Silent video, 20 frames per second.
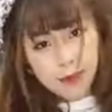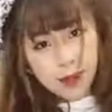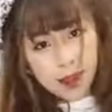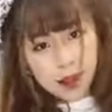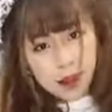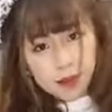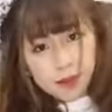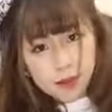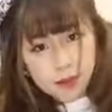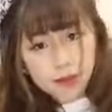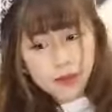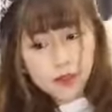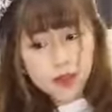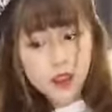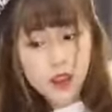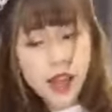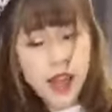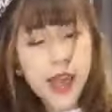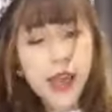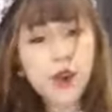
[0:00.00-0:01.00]
nè
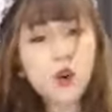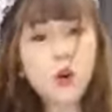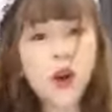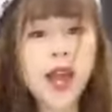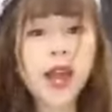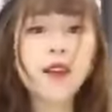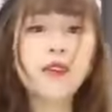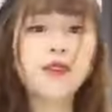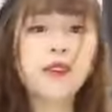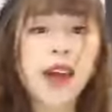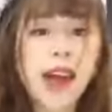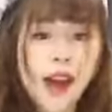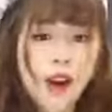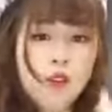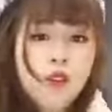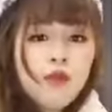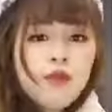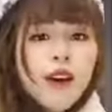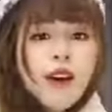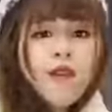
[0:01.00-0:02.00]
áo khoác
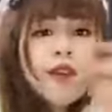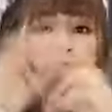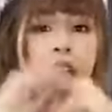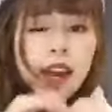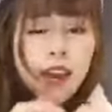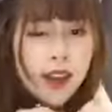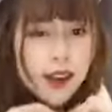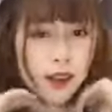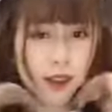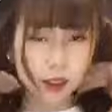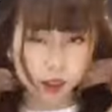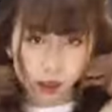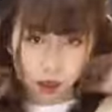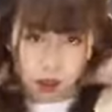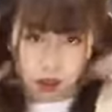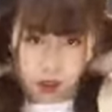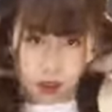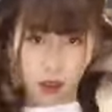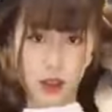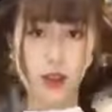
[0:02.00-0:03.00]
phao phao nhẹ
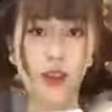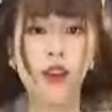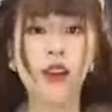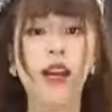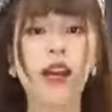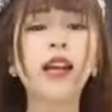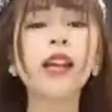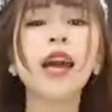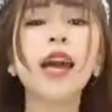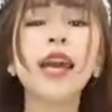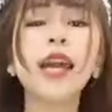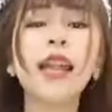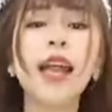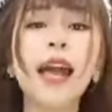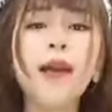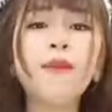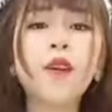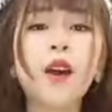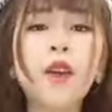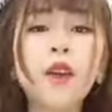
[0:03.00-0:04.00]
cái này là
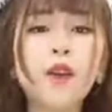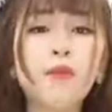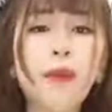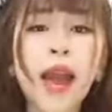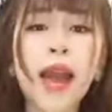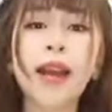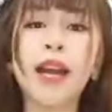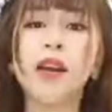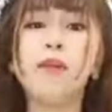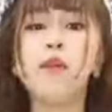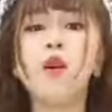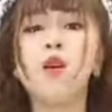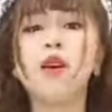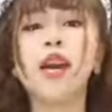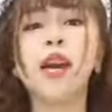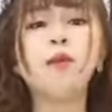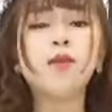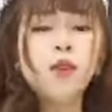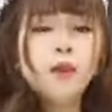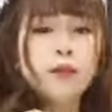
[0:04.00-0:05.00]
em còn được ba cái màu
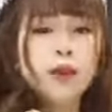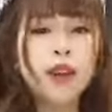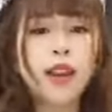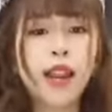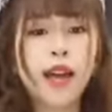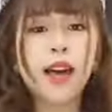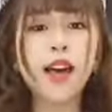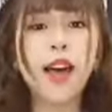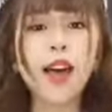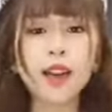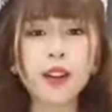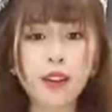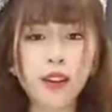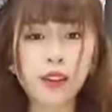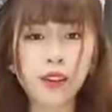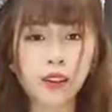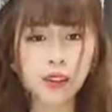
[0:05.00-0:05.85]
kem cho mình là hết đó